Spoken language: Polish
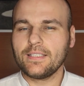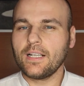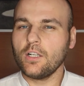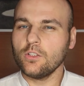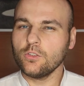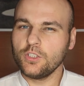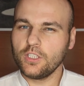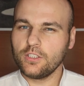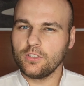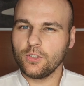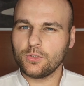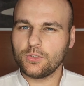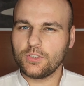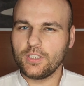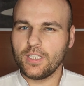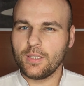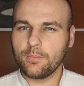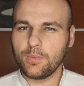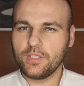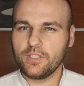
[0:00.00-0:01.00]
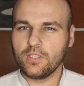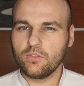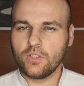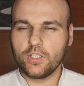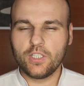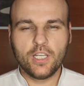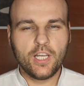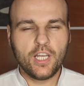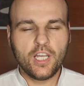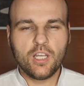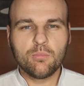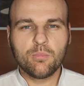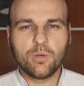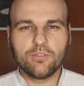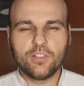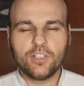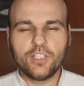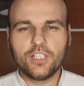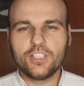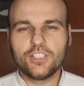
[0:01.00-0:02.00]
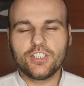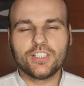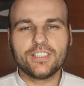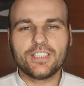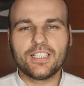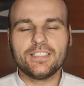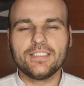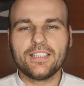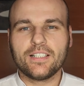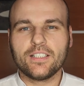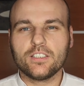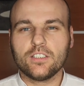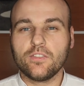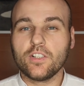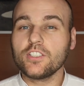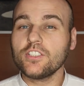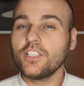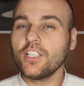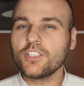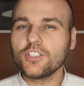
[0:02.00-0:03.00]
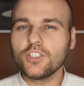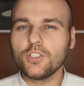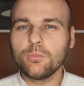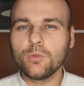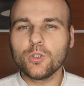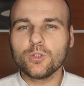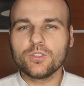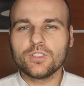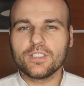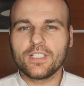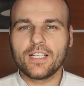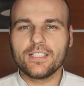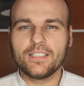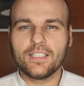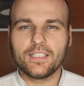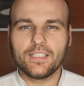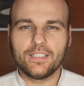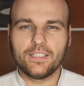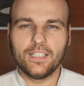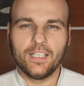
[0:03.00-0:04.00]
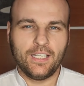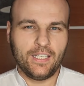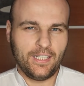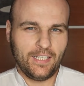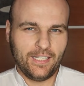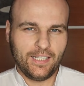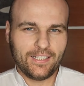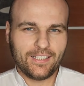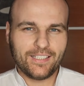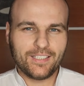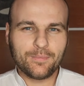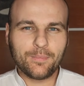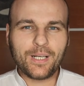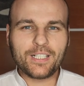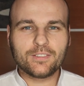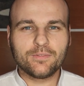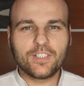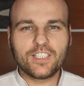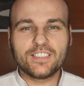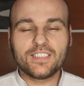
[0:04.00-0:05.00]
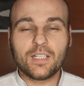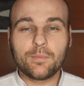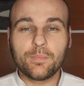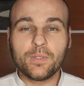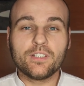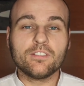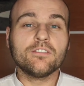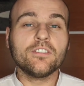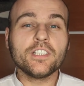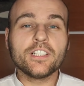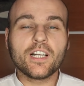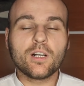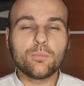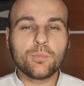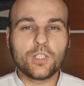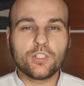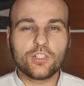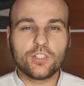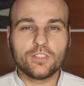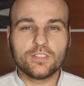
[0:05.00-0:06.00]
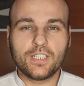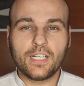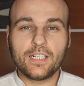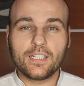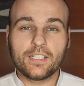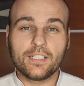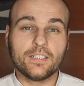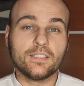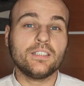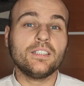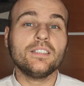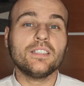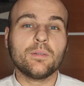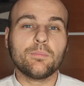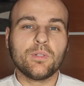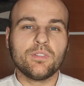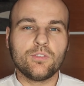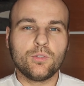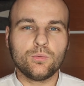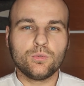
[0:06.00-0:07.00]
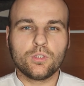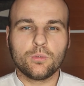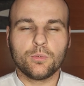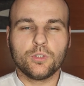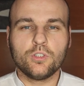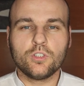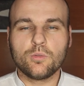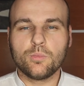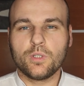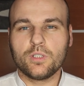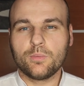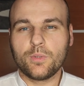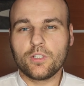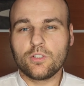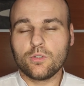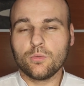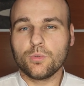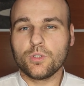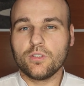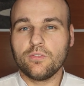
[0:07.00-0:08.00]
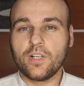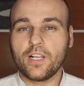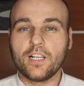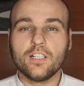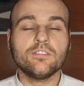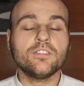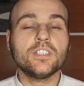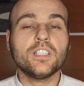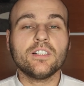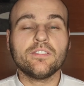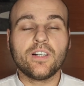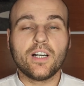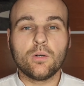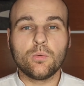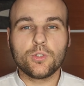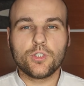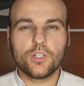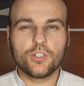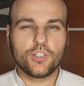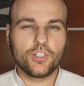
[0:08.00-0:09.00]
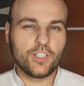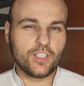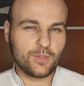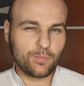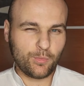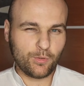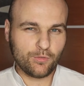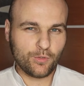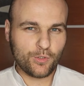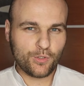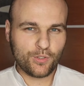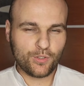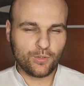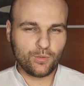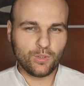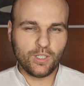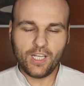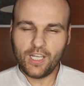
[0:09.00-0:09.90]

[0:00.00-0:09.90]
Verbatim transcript: od jednostki napędowej powinien się zainteresować też tymi od strategii. Kiedy Max Verstappen wygrał pierwszy zakręt i zapewnił sobie dość bezpieczną przewagę, wydawało się, że jest po wyścigu.